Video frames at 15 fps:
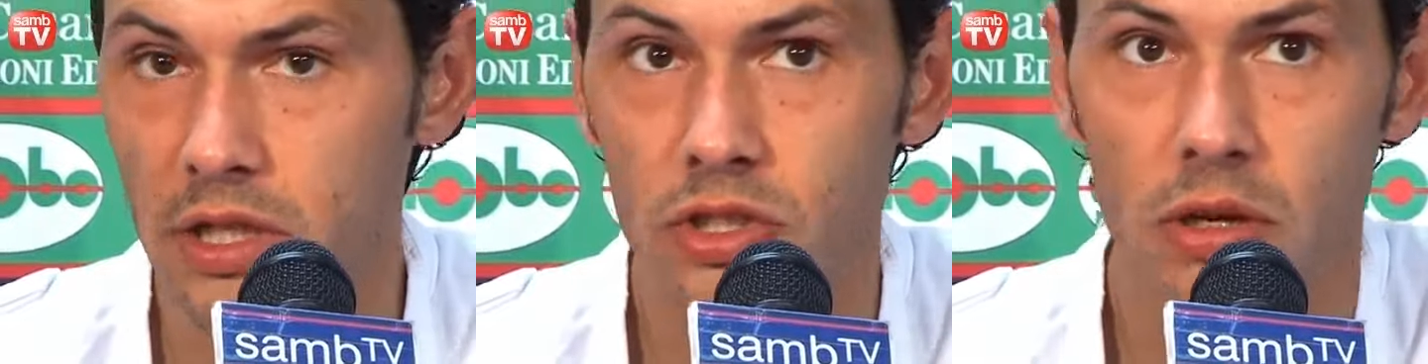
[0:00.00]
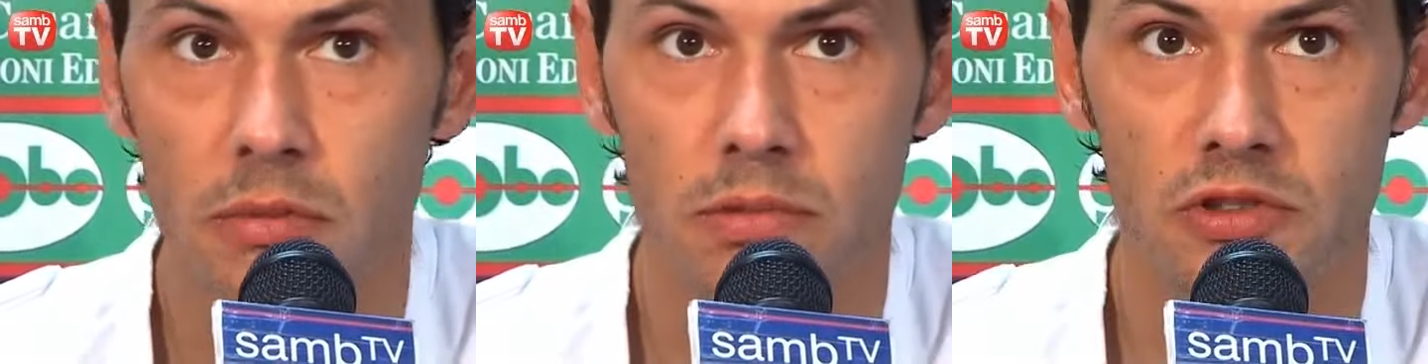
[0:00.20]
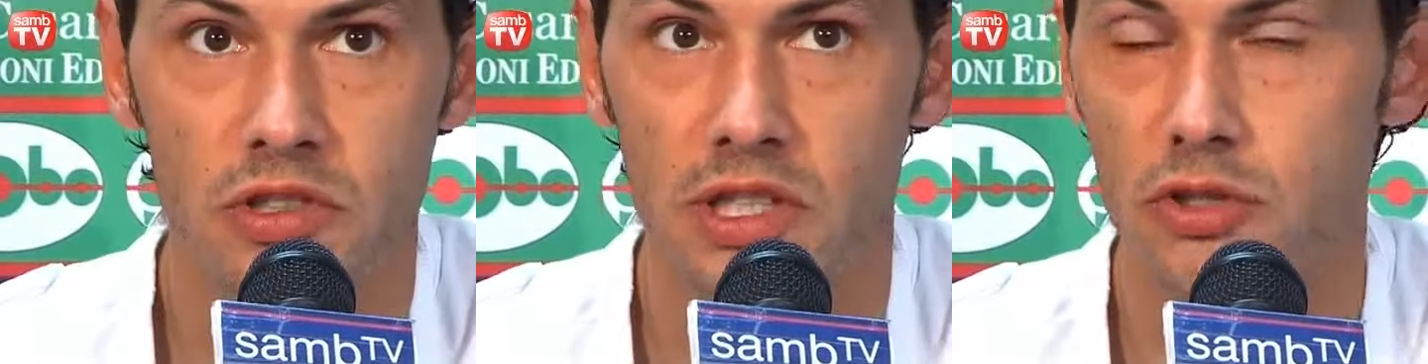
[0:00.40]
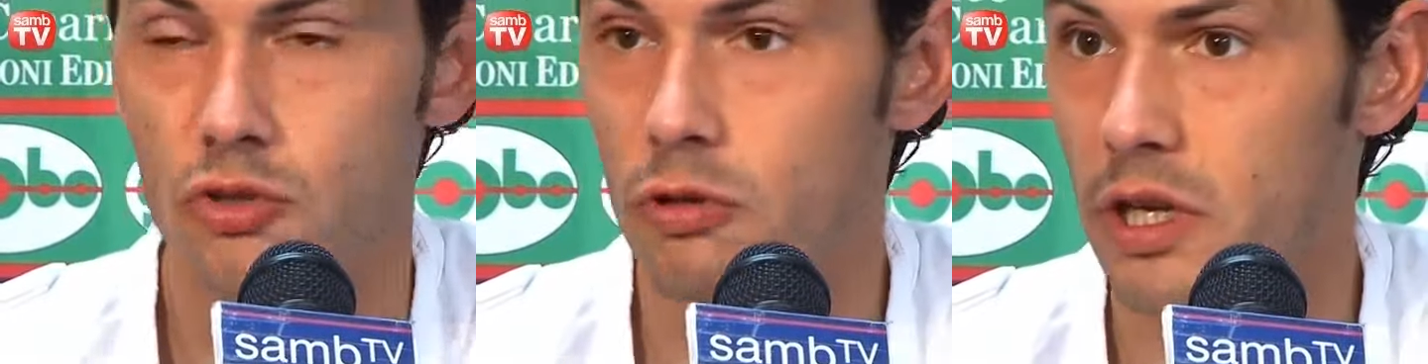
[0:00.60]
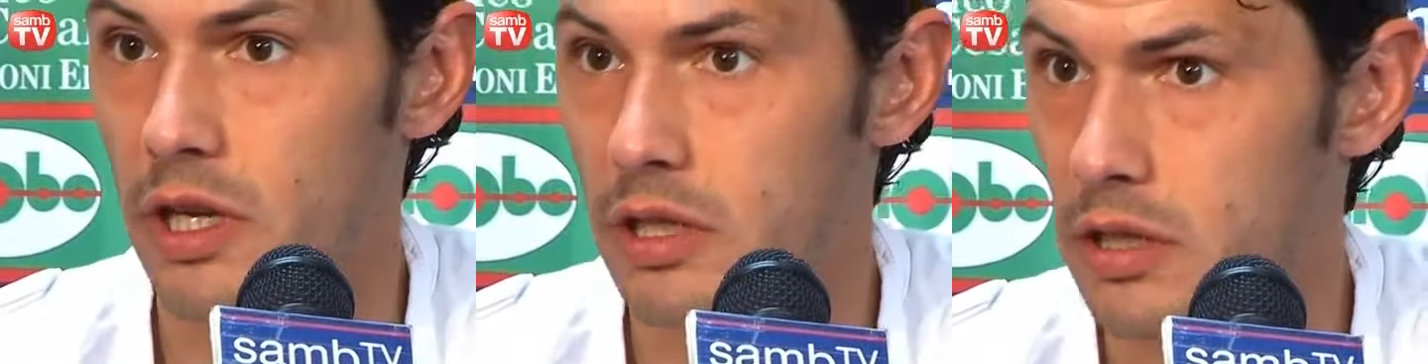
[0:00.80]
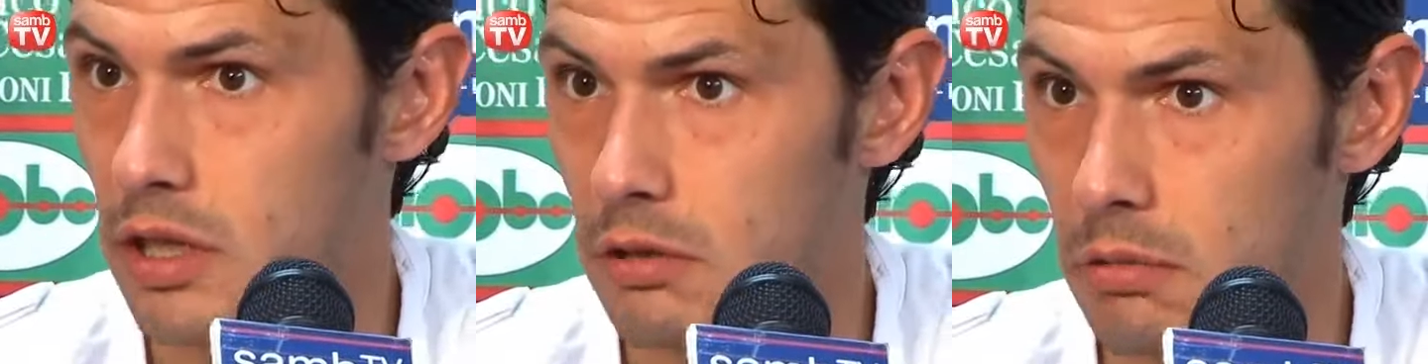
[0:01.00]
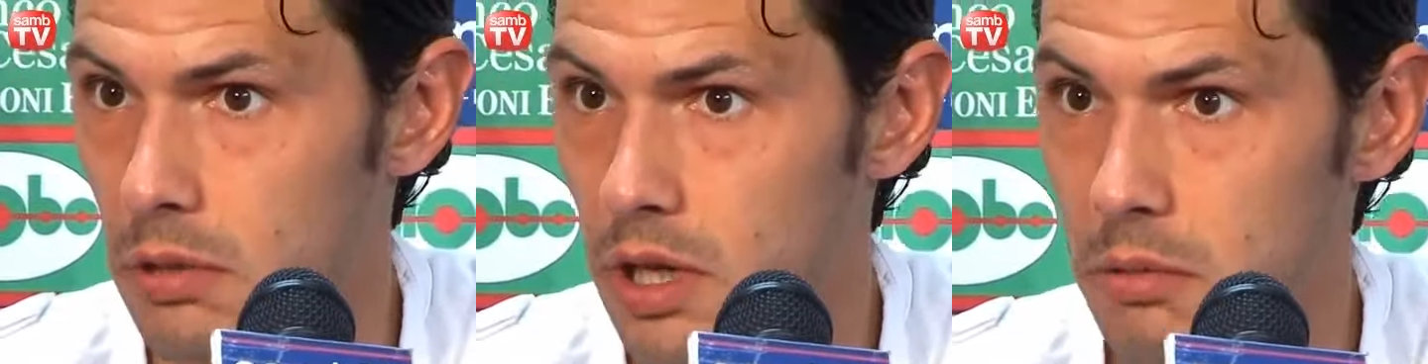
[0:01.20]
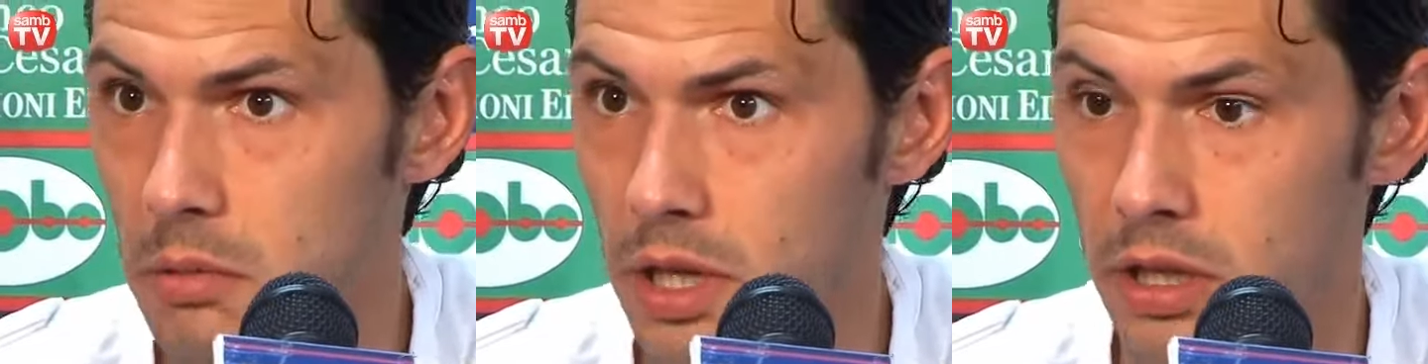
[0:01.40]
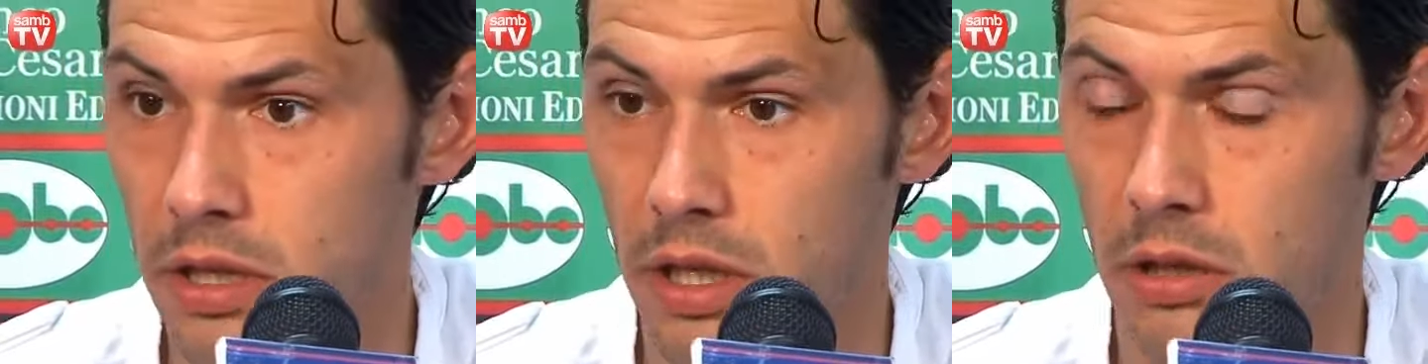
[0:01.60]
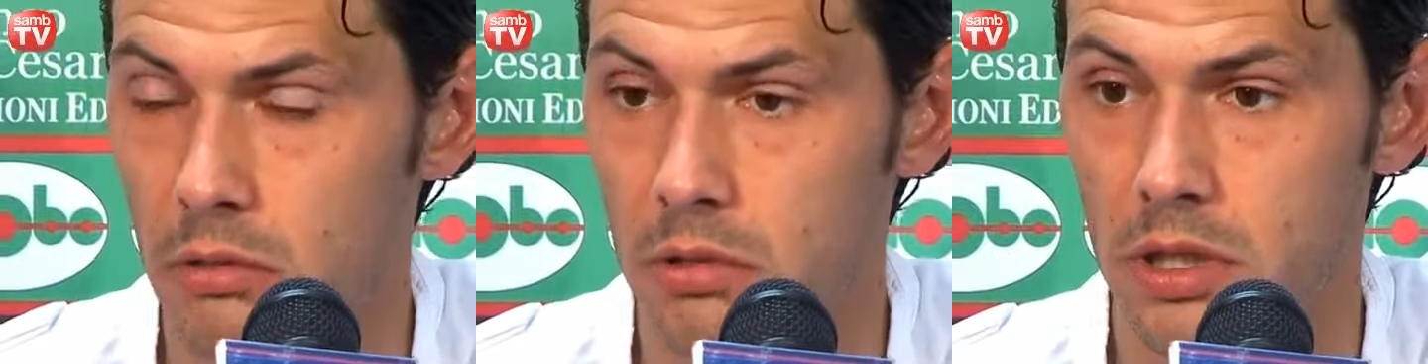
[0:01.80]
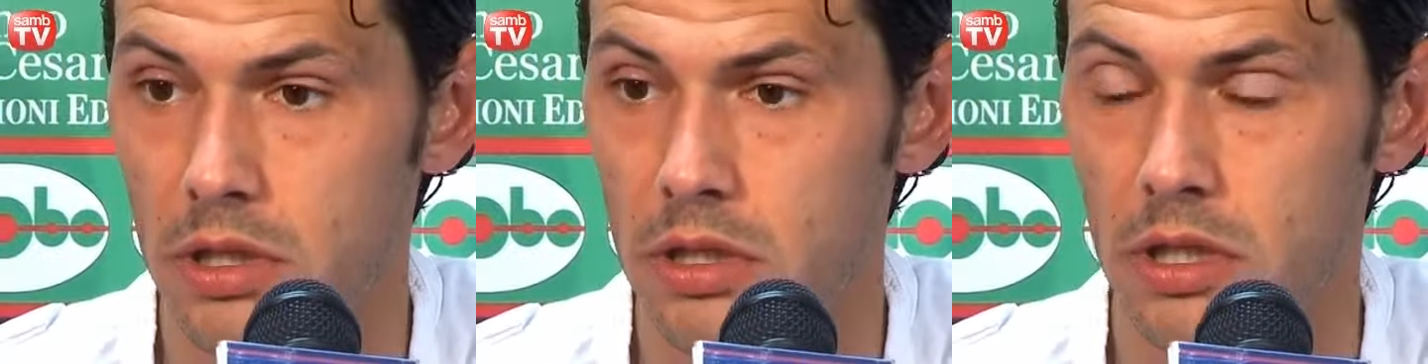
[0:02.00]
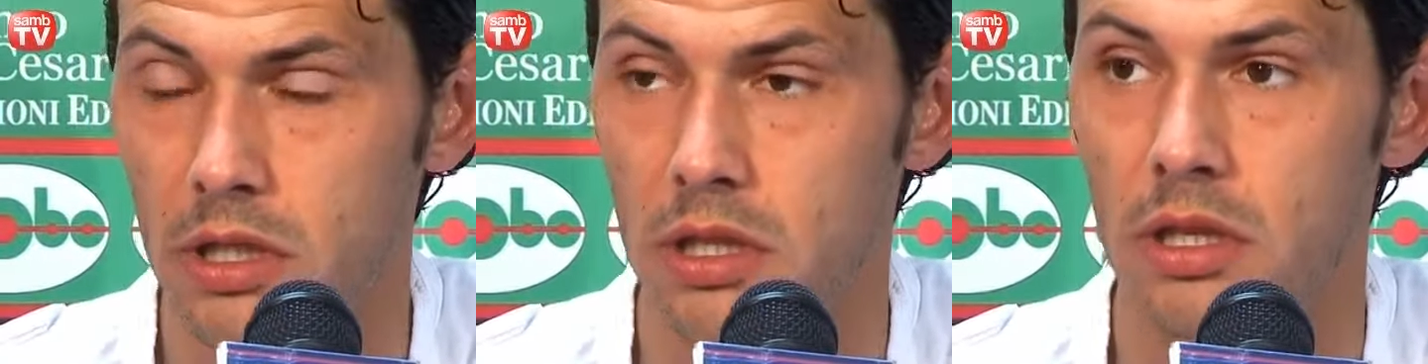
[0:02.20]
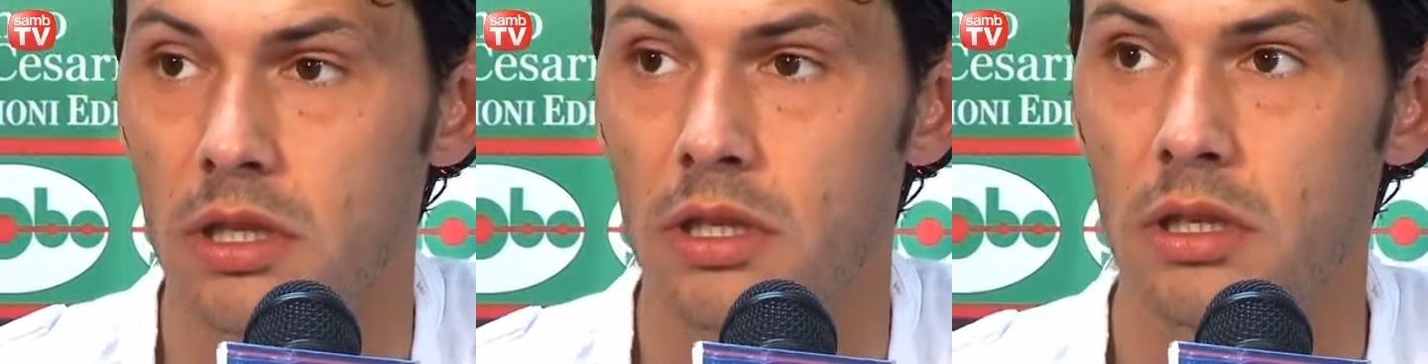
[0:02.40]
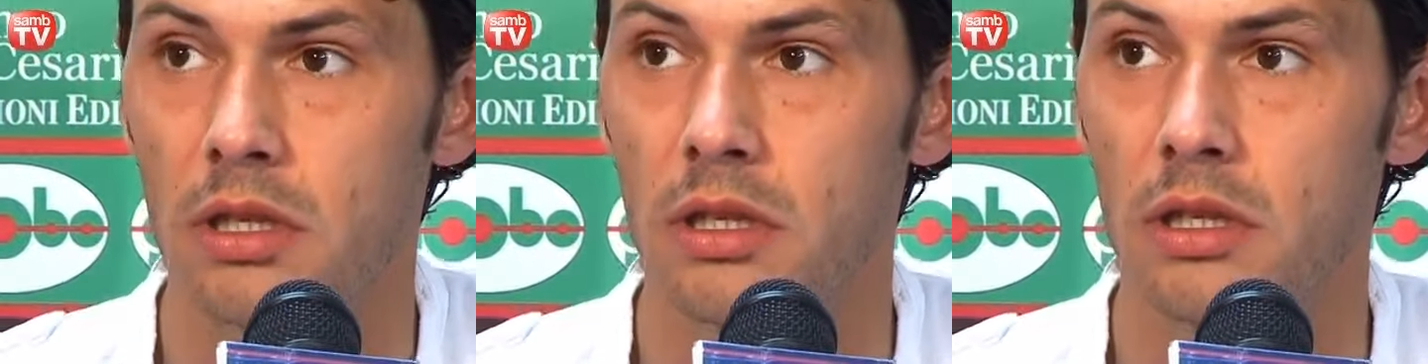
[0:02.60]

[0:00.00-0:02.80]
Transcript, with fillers: ce la possiamo giocare tranquillamente, quindi